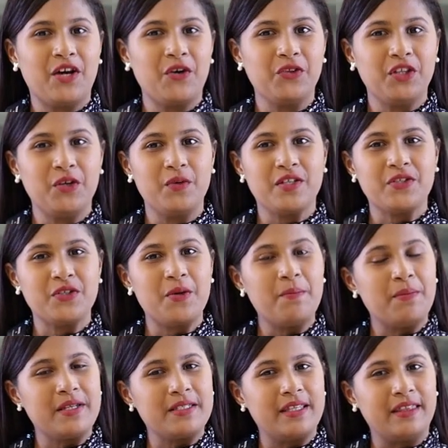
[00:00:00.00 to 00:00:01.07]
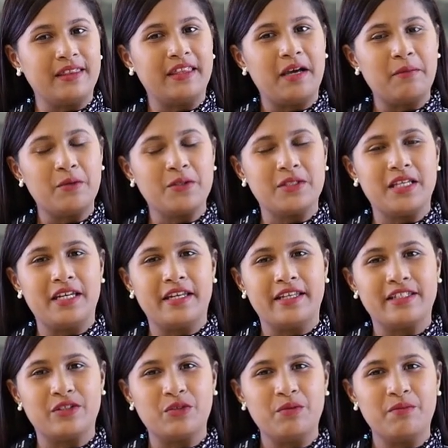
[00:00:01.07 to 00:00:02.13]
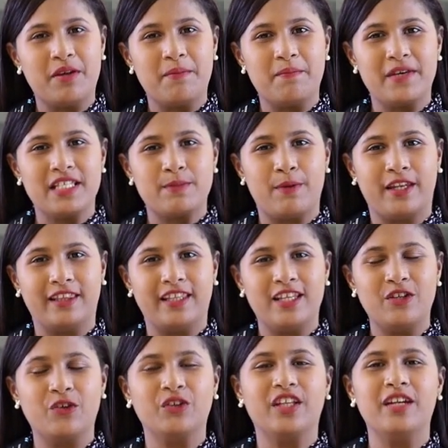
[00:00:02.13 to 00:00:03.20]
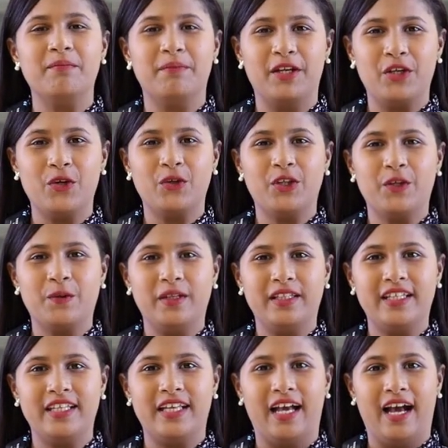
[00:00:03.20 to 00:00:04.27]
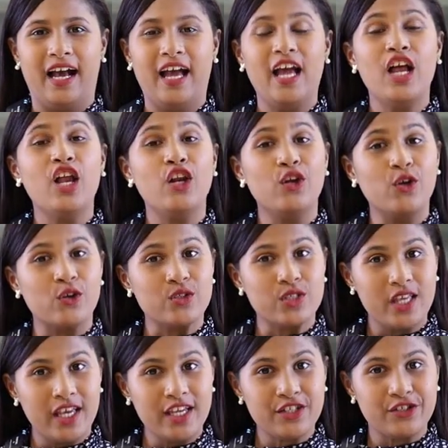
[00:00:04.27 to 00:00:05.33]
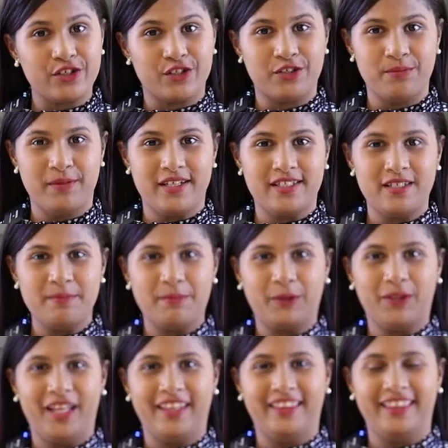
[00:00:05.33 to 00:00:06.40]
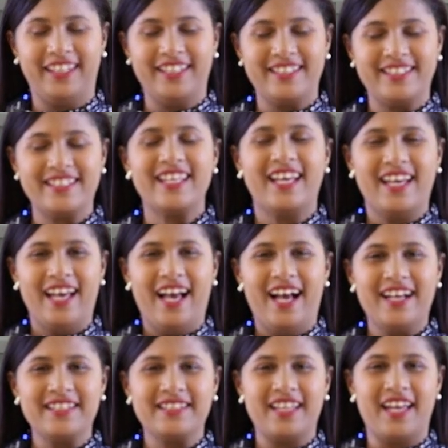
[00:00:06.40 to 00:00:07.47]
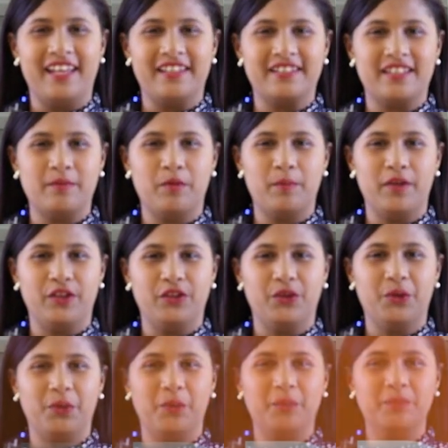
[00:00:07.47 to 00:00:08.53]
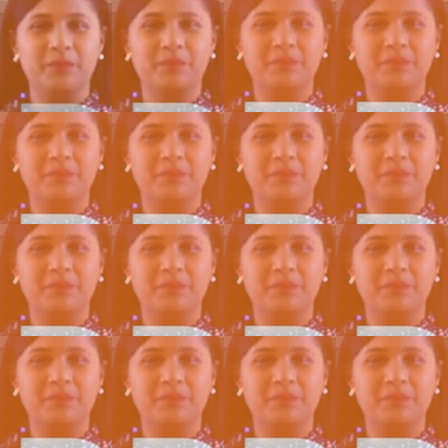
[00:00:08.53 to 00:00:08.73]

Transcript: A continuación presentamos el resumen vespertino del periódico El Día, los hechos más importantes hasta este momento.